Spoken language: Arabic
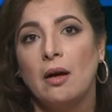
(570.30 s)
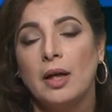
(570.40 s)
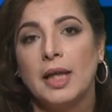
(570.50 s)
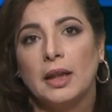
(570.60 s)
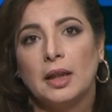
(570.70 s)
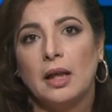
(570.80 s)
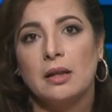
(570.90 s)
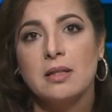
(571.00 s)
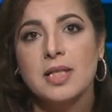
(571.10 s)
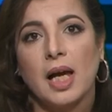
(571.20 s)
يعني
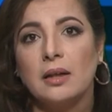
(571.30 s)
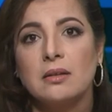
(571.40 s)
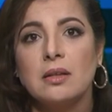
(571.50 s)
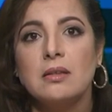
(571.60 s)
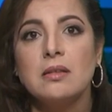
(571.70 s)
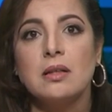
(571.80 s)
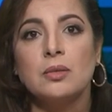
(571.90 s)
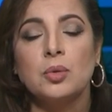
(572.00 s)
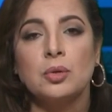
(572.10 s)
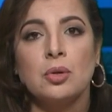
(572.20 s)
انا انزعجت
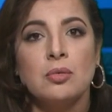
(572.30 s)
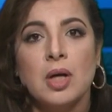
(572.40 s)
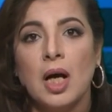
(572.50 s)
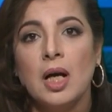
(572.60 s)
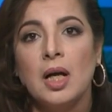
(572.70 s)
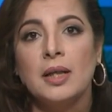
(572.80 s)
جدا وان هو